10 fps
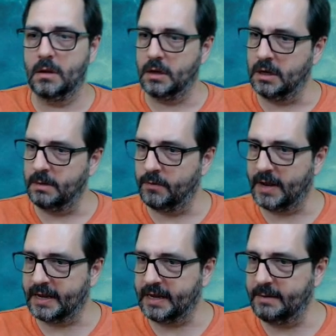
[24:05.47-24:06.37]
Y por
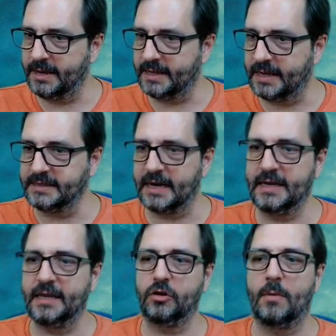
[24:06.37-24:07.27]
aquí me están
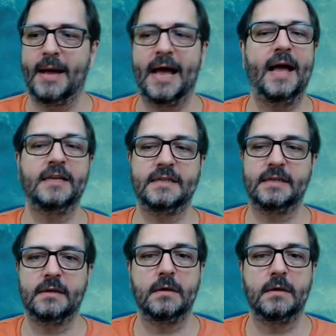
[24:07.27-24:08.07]
saliendo más.